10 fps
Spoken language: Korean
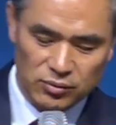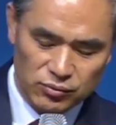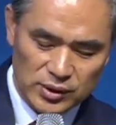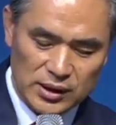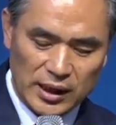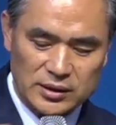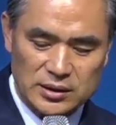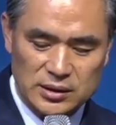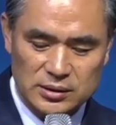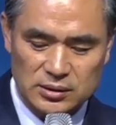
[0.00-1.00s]
우리가
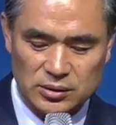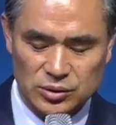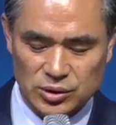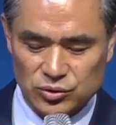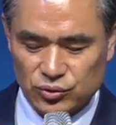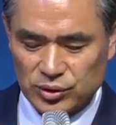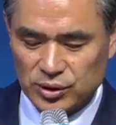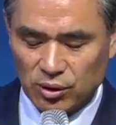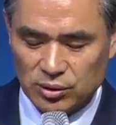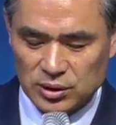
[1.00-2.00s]
같은 예수의
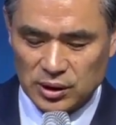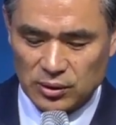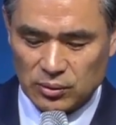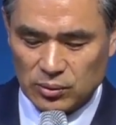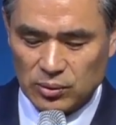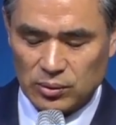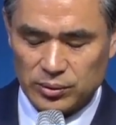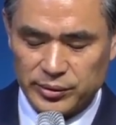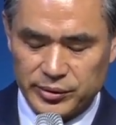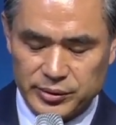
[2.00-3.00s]
영을 갖고
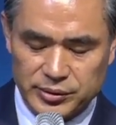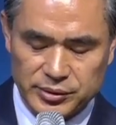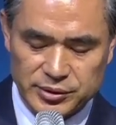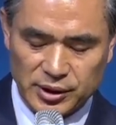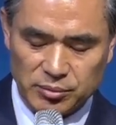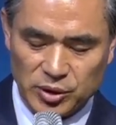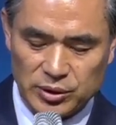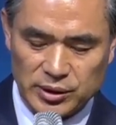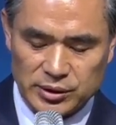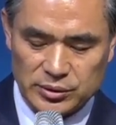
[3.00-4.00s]

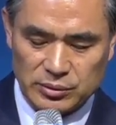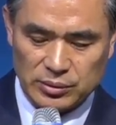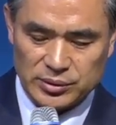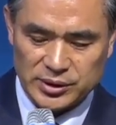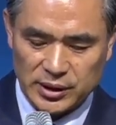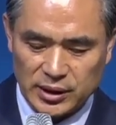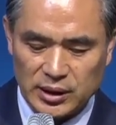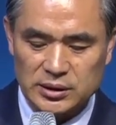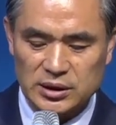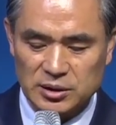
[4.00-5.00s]
생명을 가지고
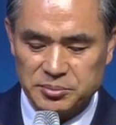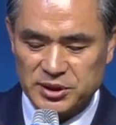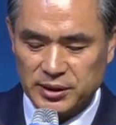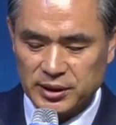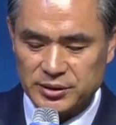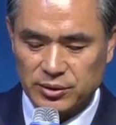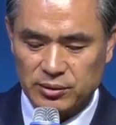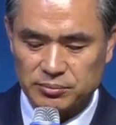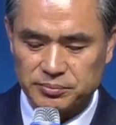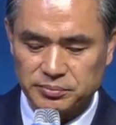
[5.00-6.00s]
살아가는
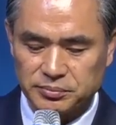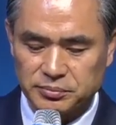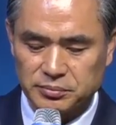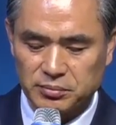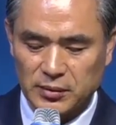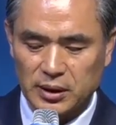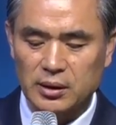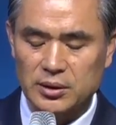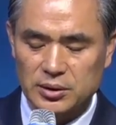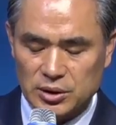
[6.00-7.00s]
입장에서
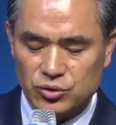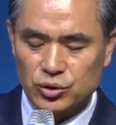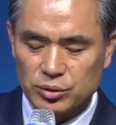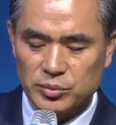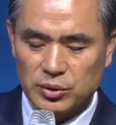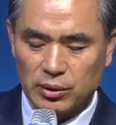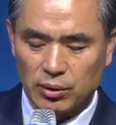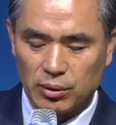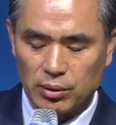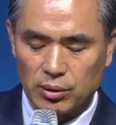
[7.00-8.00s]

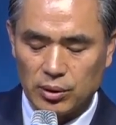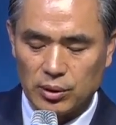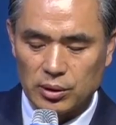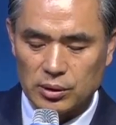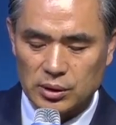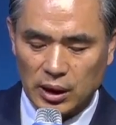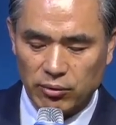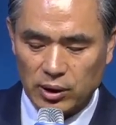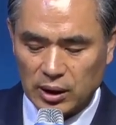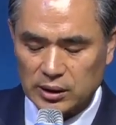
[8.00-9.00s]
예수님도
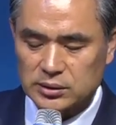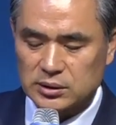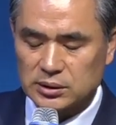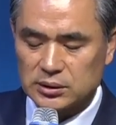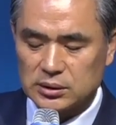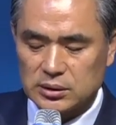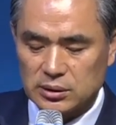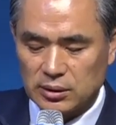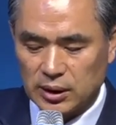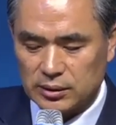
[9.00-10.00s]
나와 같은
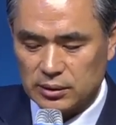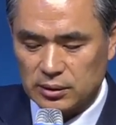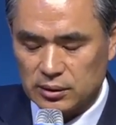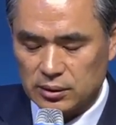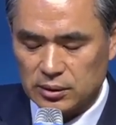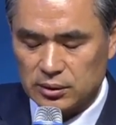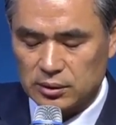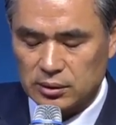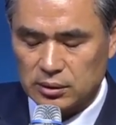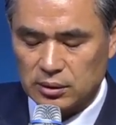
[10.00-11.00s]
그러한
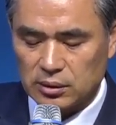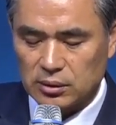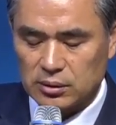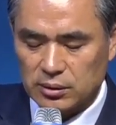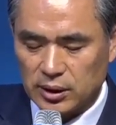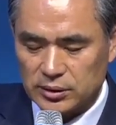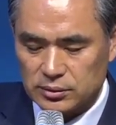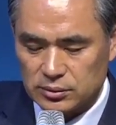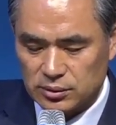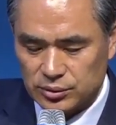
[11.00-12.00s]
어,
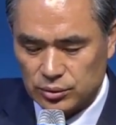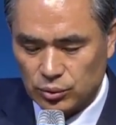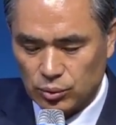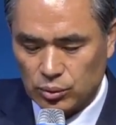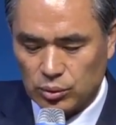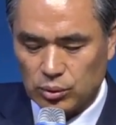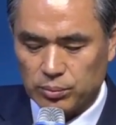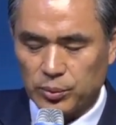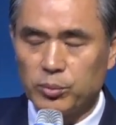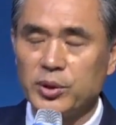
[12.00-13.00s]
그러한 것을 놓고
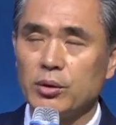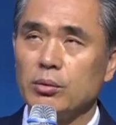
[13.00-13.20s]
보면